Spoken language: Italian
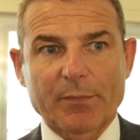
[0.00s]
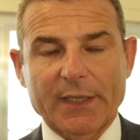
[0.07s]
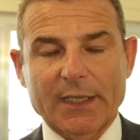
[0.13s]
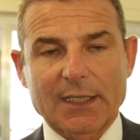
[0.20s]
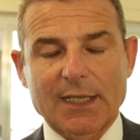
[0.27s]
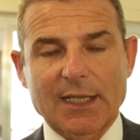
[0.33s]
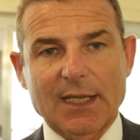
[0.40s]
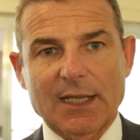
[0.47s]

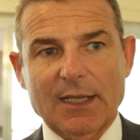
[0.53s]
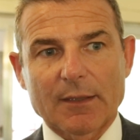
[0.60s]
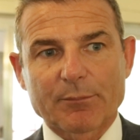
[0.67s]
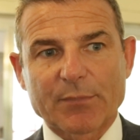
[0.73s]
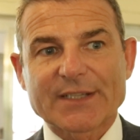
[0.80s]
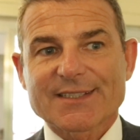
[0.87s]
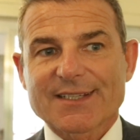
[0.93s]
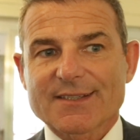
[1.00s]
per la
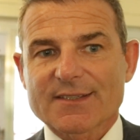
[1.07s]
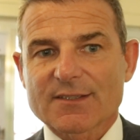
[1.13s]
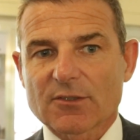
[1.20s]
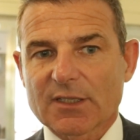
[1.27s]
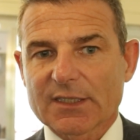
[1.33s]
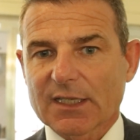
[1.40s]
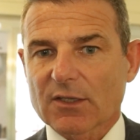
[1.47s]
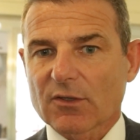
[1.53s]

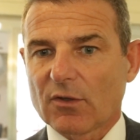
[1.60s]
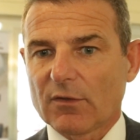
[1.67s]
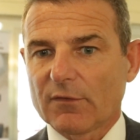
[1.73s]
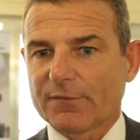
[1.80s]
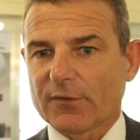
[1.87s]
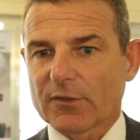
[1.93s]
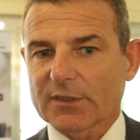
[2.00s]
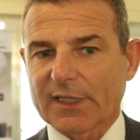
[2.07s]
percezione del
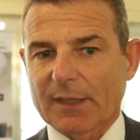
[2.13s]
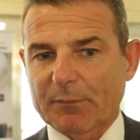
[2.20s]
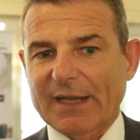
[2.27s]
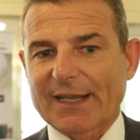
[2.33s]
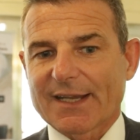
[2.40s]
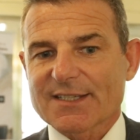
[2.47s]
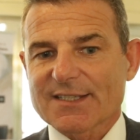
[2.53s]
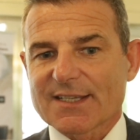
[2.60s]
comfort e
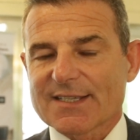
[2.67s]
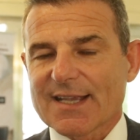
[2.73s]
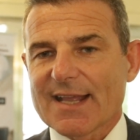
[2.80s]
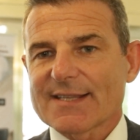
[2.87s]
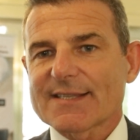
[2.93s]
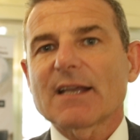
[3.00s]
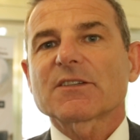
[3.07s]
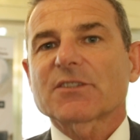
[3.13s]
per
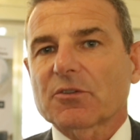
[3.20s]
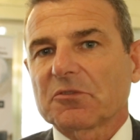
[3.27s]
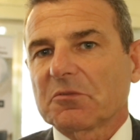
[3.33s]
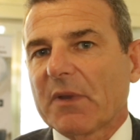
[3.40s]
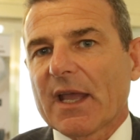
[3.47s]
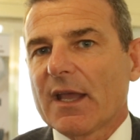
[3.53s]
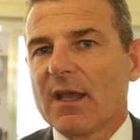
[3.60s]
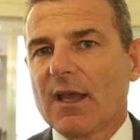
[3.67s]
l'esigenza, secondo
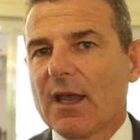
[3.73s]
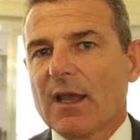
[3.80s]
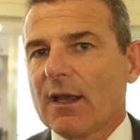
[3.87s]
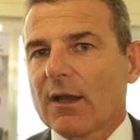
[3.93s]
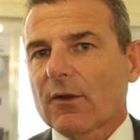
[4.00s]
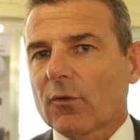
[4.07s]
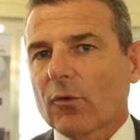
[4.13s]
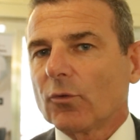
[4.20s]
me,
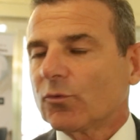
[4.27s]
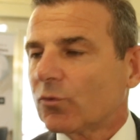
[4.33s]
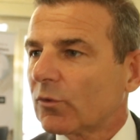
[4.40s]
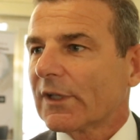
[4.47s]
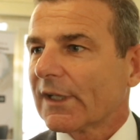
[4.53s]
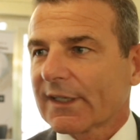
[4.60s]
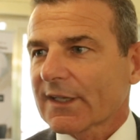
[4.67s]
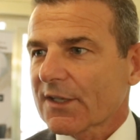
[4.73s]
con
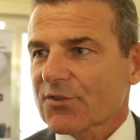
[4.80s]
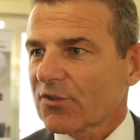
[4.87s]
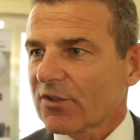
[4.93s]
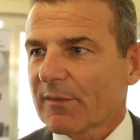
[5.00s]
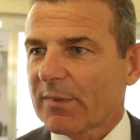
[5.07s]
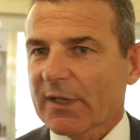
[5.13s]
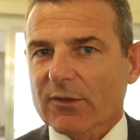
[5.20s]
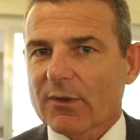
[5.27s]
tutte le
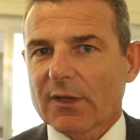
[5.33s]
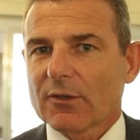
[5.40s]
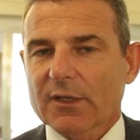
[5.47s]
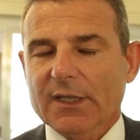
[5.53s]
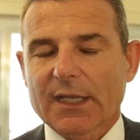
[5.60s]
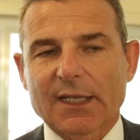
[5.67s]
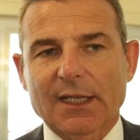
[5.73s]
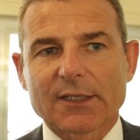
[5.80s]
ragioni per quello
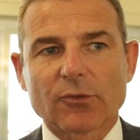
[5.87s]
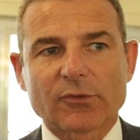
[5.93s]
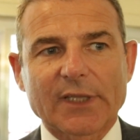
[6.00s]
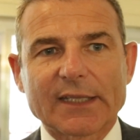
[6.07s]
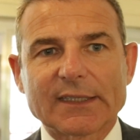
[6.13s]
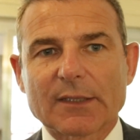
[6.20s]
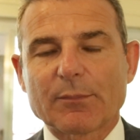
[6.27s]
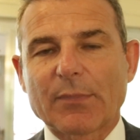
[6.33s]
che gli
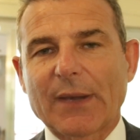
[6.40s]
utenti